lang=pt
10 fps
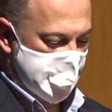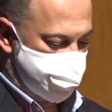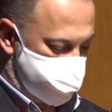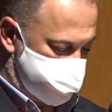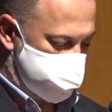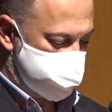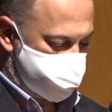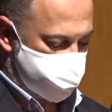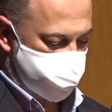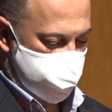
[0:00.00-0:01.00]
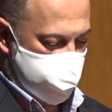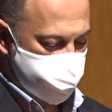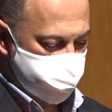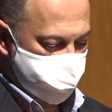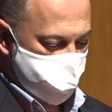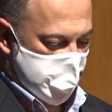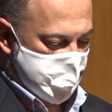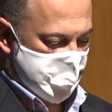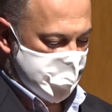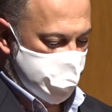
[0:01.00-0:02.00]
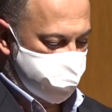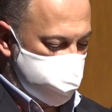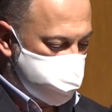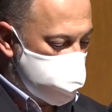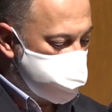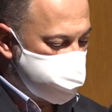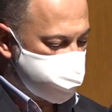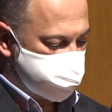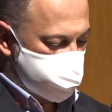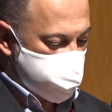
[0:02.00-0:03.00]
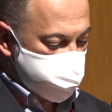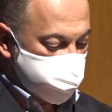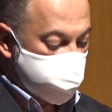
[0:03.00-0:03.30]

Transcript: por via da pandemia, e pelo aproveitamento